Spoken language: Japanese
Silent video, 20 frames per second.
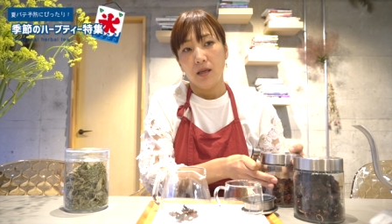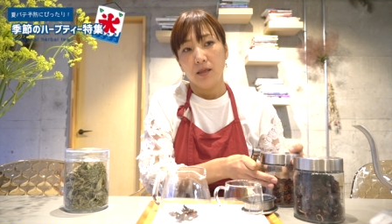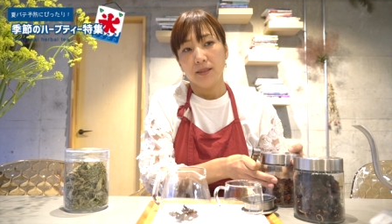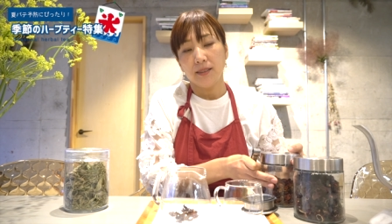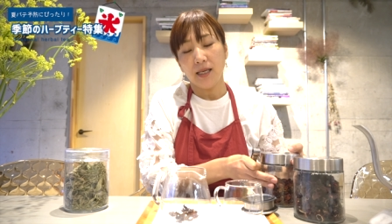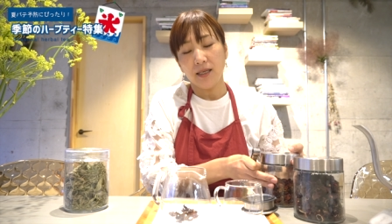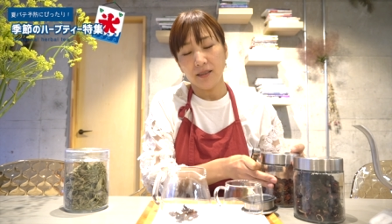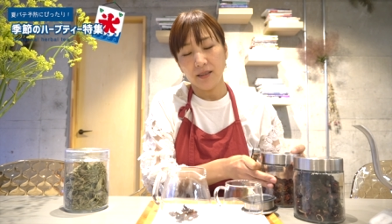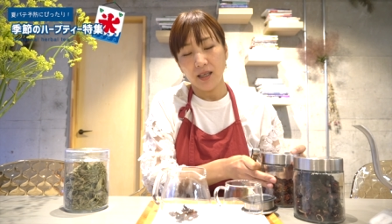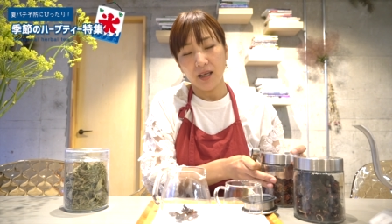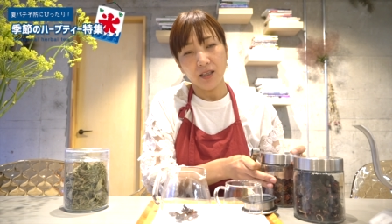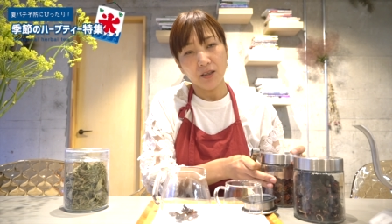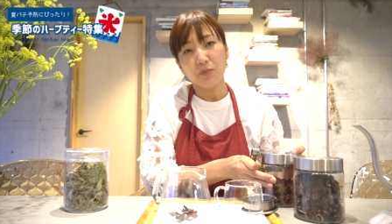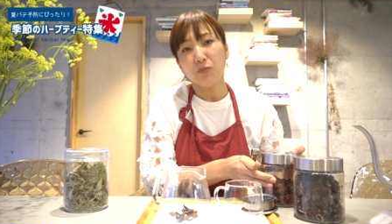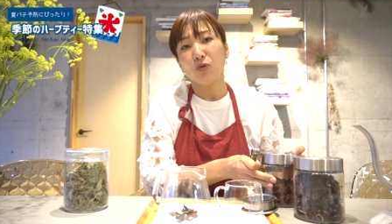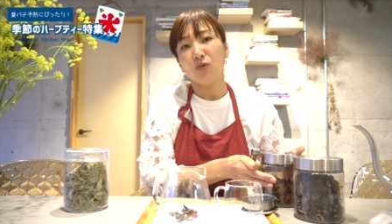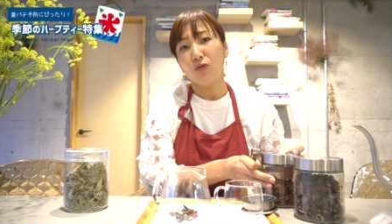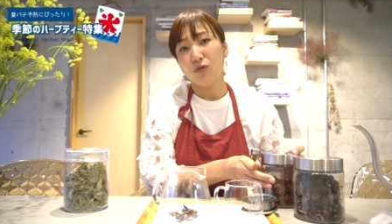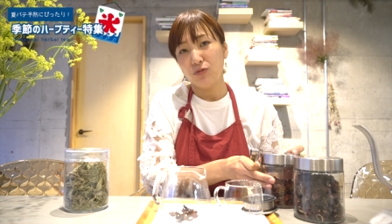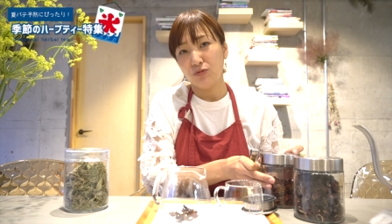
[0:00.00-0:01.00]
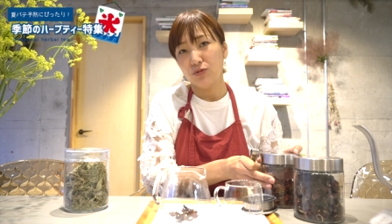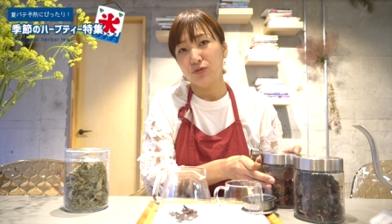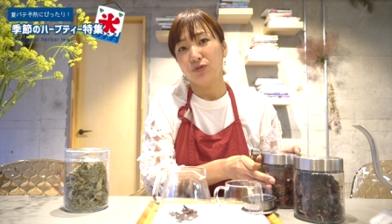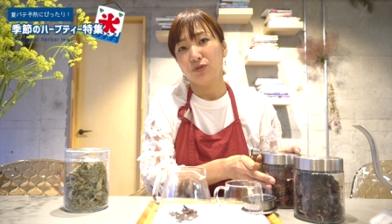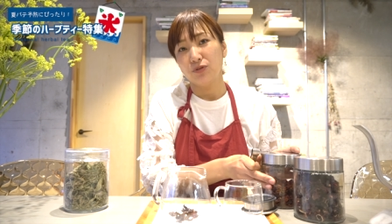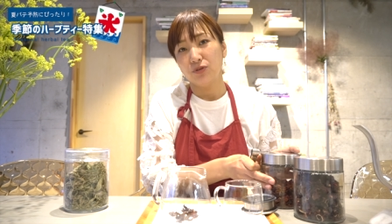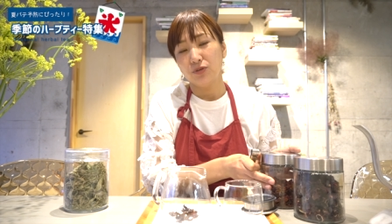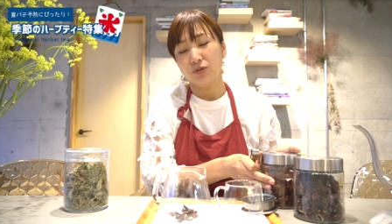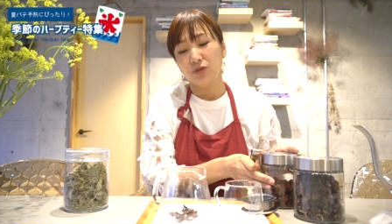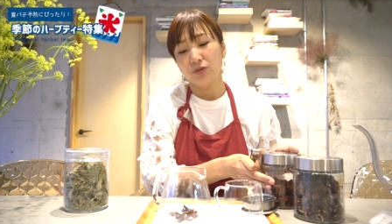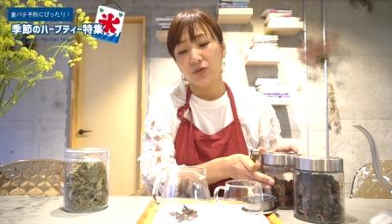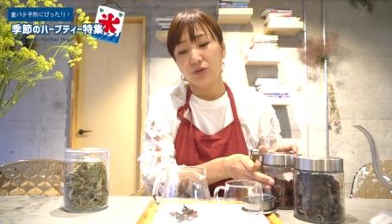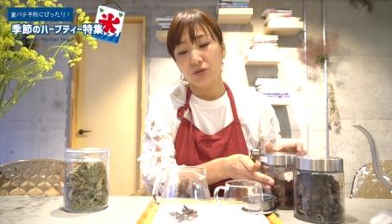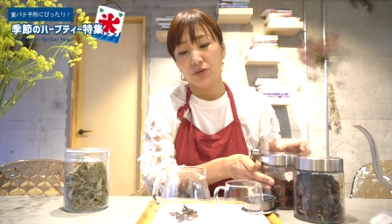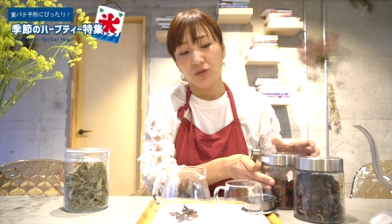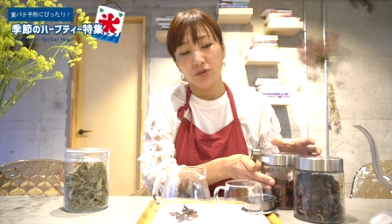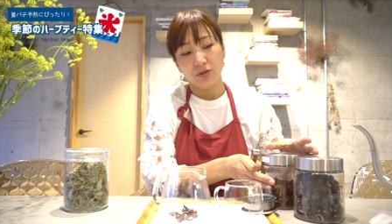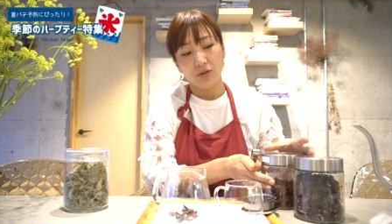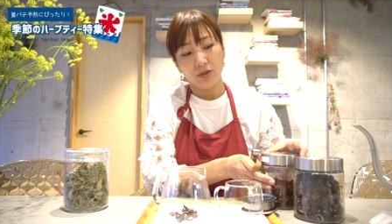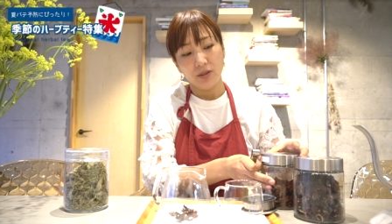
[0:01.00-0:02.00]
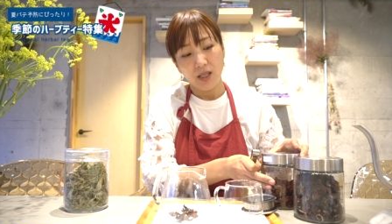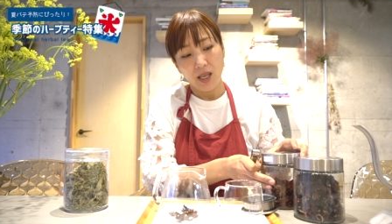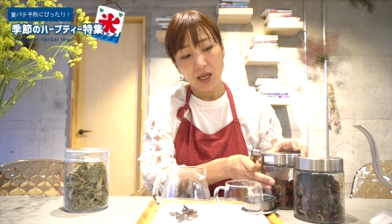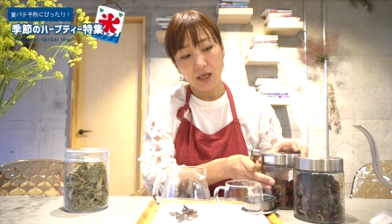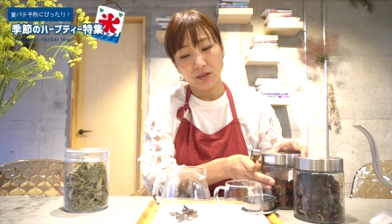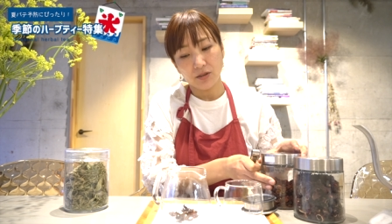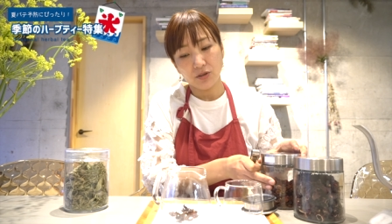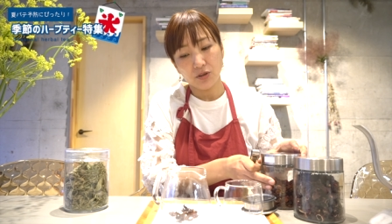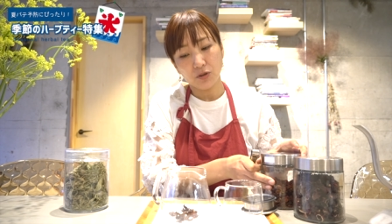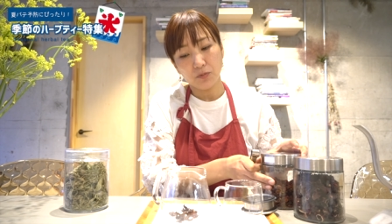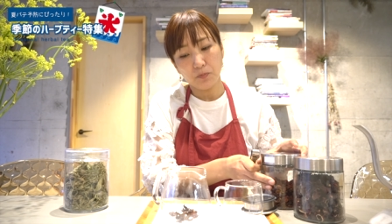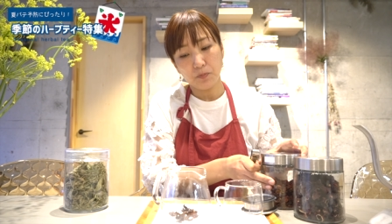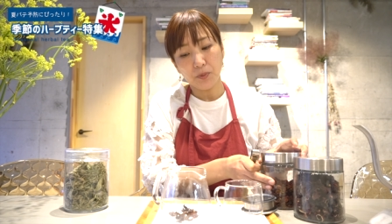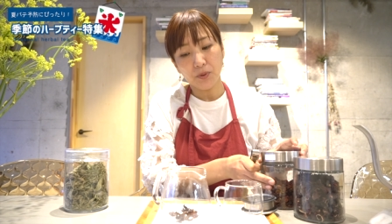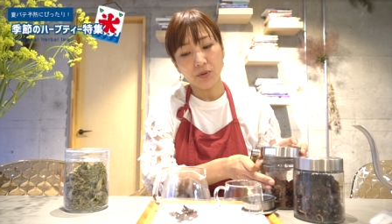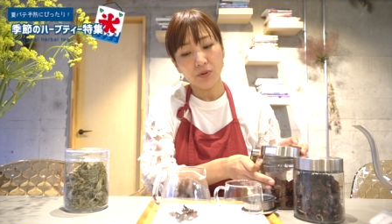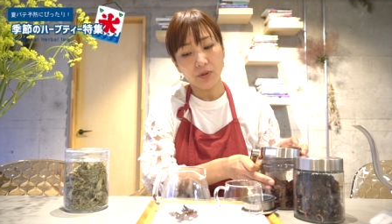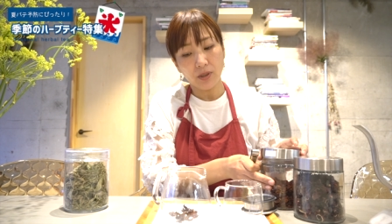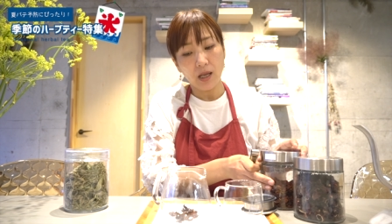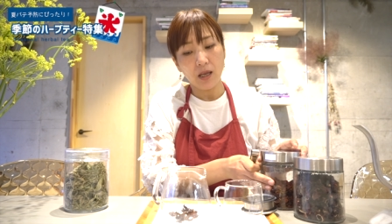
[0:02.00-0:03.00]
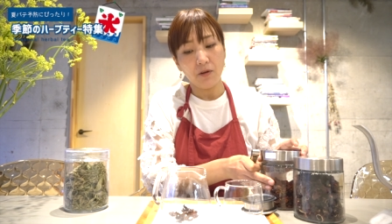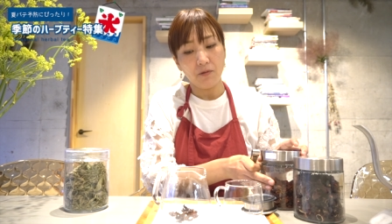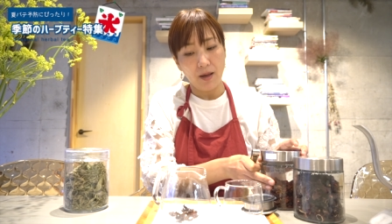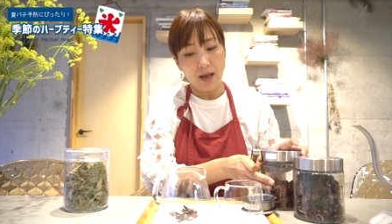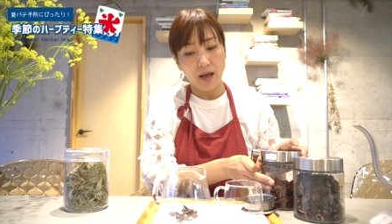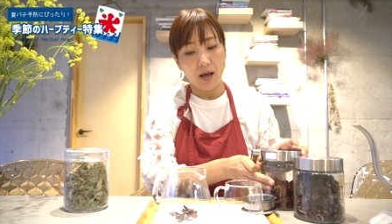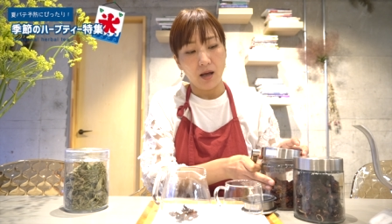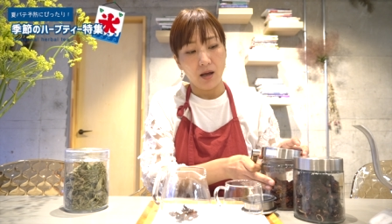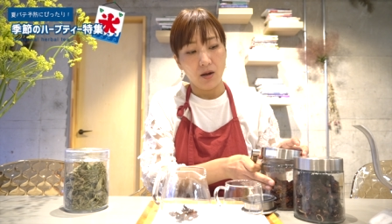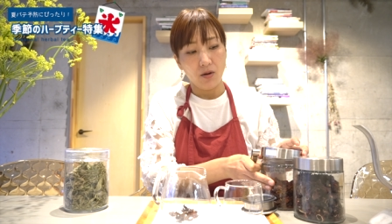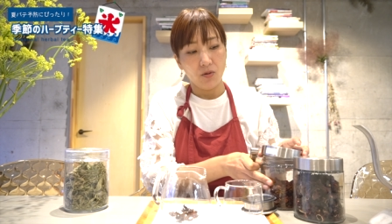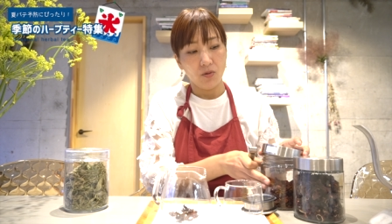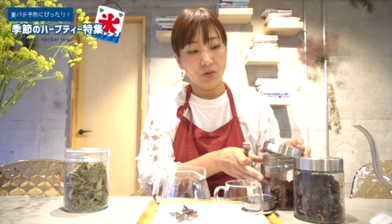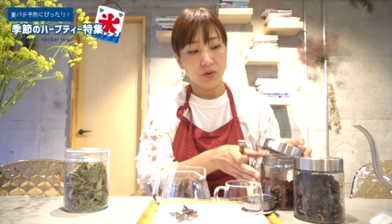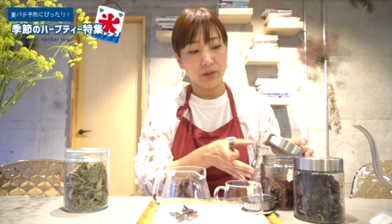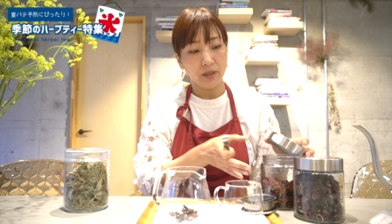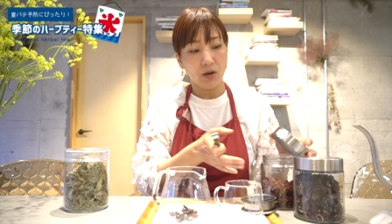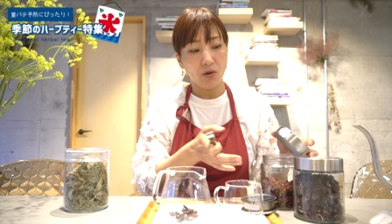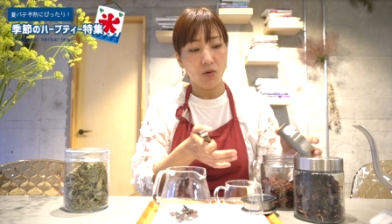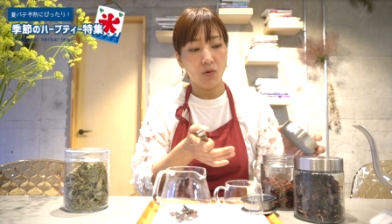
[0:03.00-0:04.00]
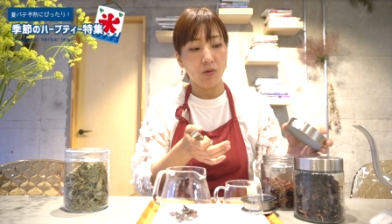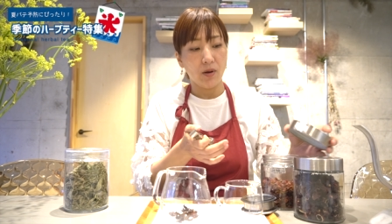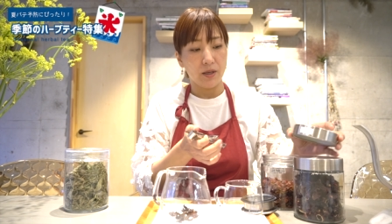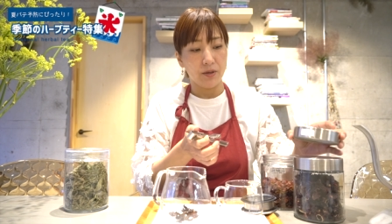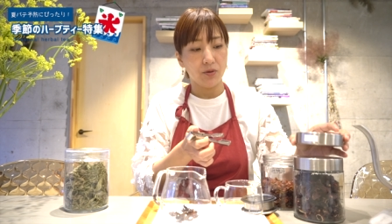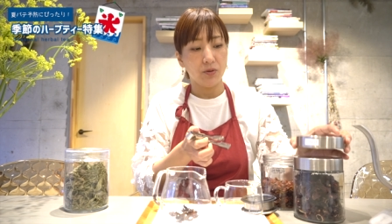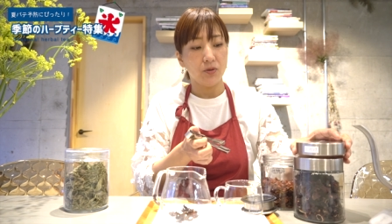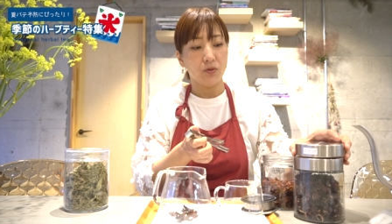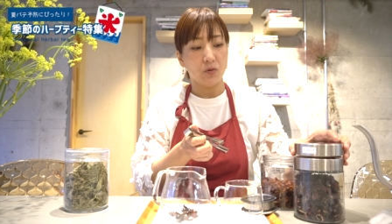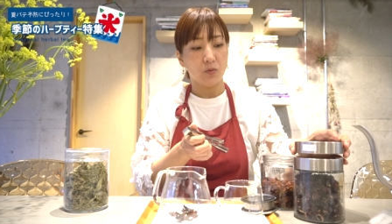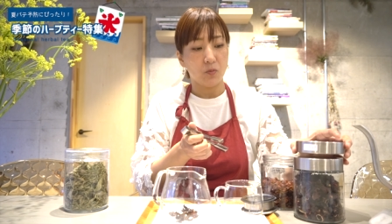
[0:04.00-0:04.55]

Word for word: 最低でもごふんでじゅっぷんぐらいは置いた方が良いと